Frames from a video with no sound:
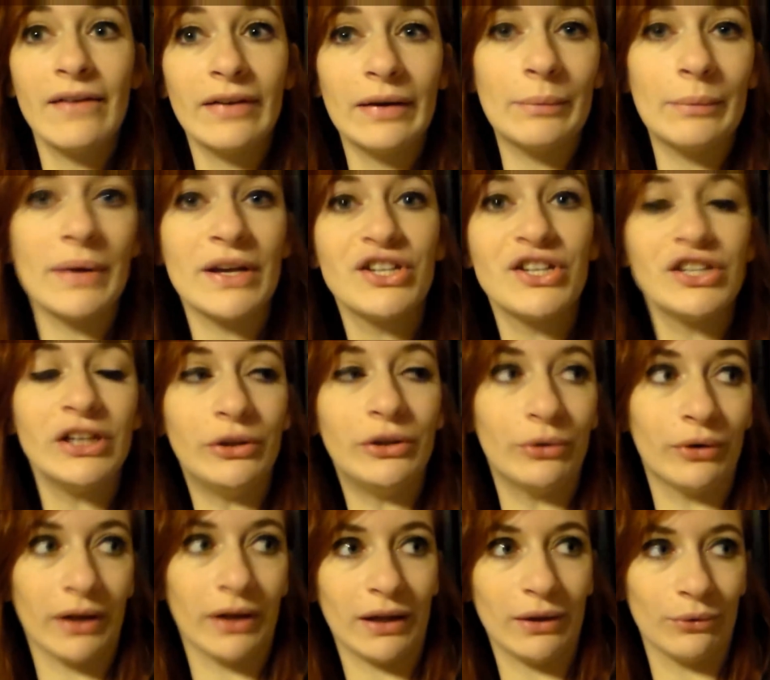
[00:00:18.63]
avec ma
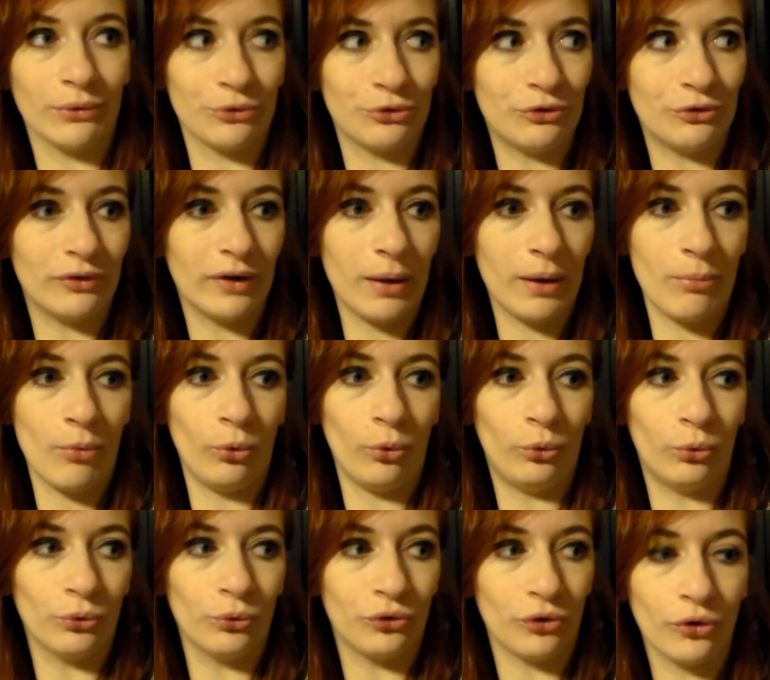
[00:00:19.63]
chicorée. Donc je suis
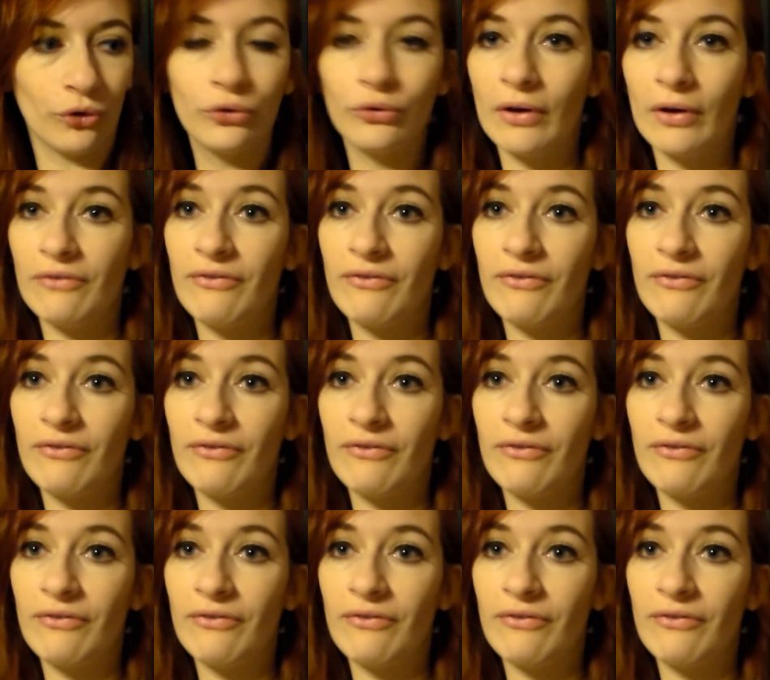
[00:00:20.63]
vraiment contente.